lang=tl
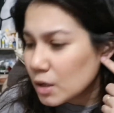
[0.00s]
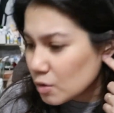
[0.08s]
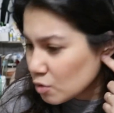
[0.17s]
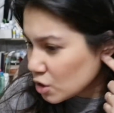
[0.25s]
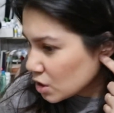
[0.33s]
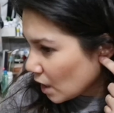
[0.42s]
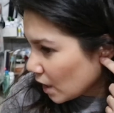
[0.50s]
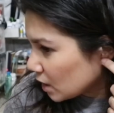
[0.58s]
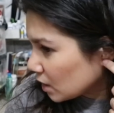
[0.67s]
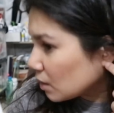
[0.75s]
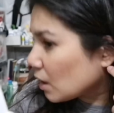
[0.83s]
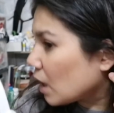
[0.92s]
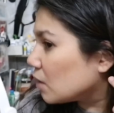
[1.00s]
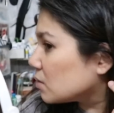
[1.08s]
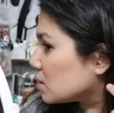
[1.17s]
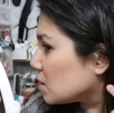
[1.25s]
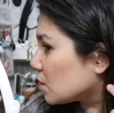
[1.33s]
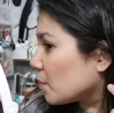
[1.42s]
yung shine,
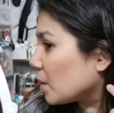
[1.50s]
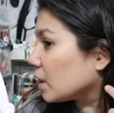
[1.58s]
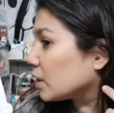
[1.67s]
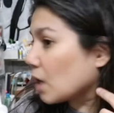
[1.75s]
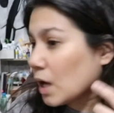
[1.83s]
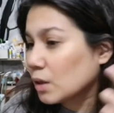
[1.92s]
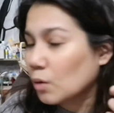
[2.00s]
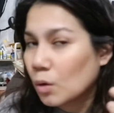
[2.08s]
halos hindi ko makita at